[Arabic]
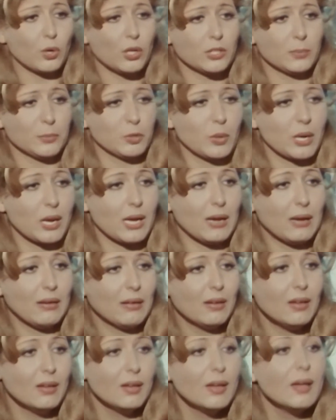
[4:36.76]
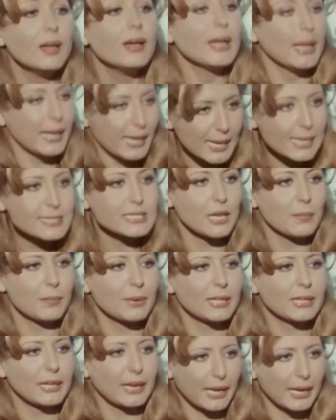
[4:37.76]
ورحت من وراها اسال
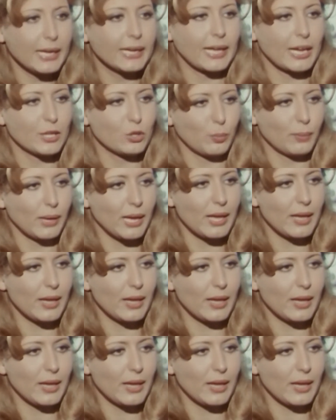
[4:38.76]
مراتك عن حكايته معاه